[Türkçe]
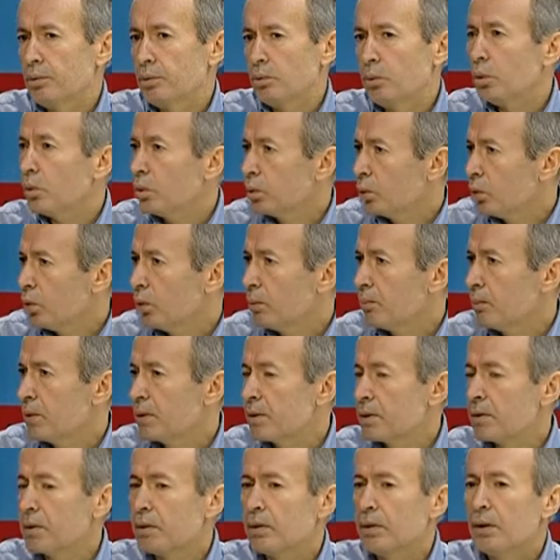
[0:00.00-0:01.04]
doğru
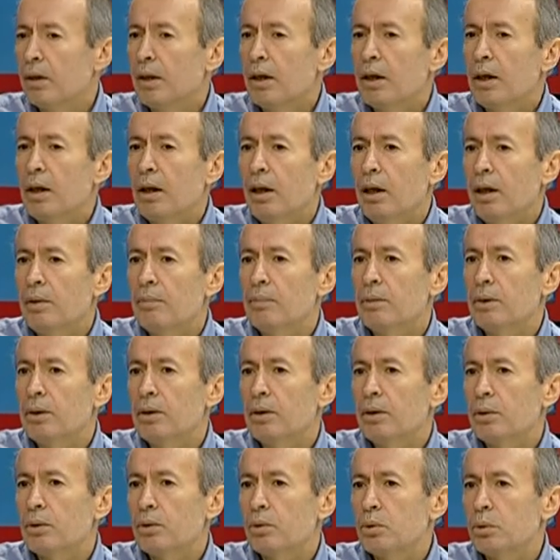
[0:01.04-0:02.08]
olması hem
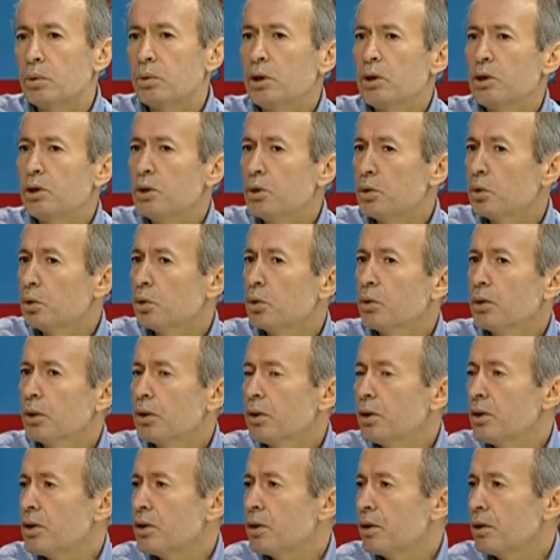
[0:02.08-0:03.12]
de sürecin çok
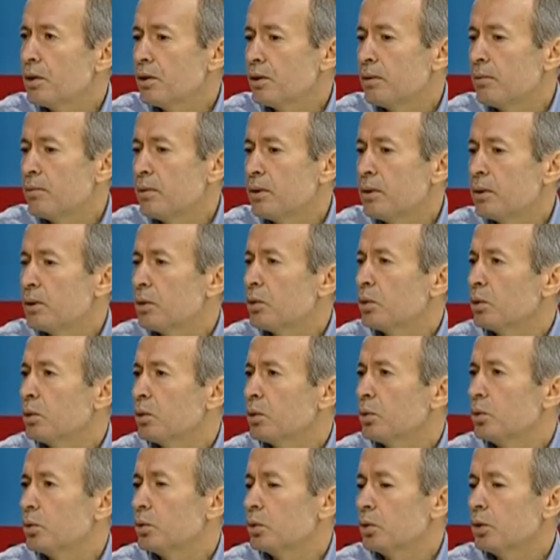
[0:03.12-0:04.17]
iyi işletilmesi
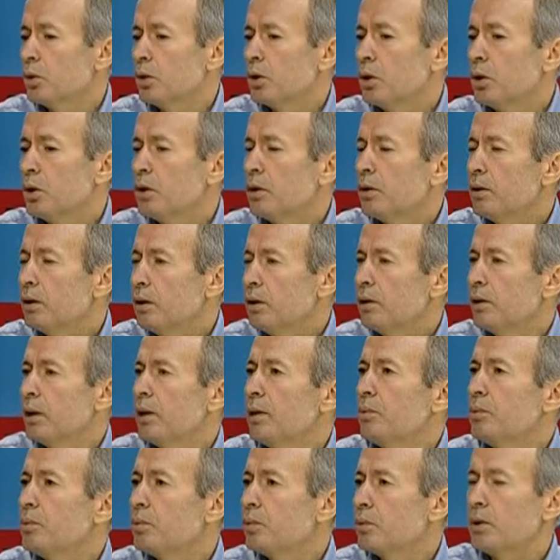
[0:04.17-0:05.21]
sonucu
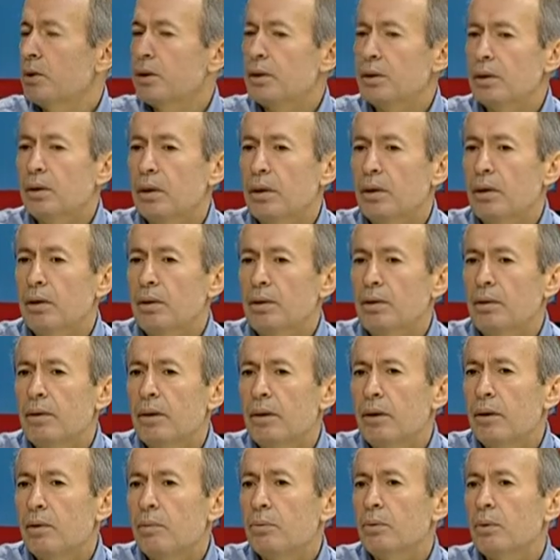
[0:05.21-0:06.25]
tedavi süreçlerinin
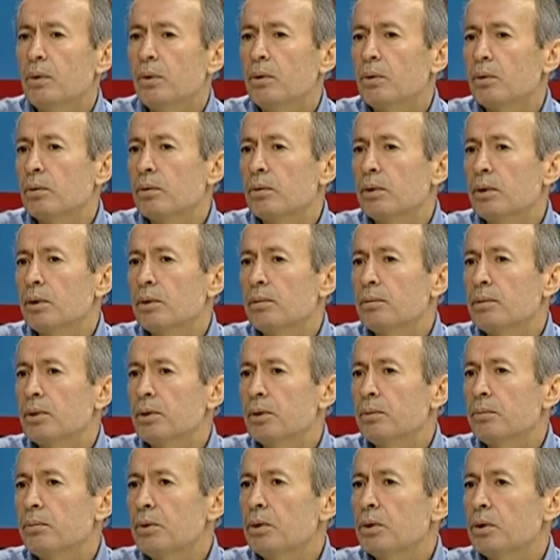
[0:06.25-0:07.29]
bu
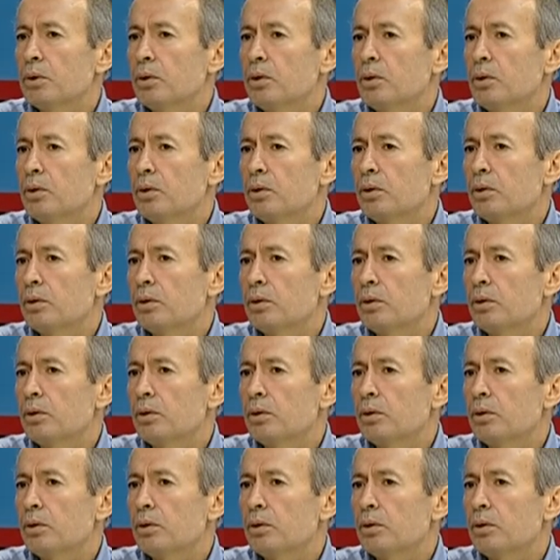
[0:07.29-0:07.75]
olgularımızın birçoğu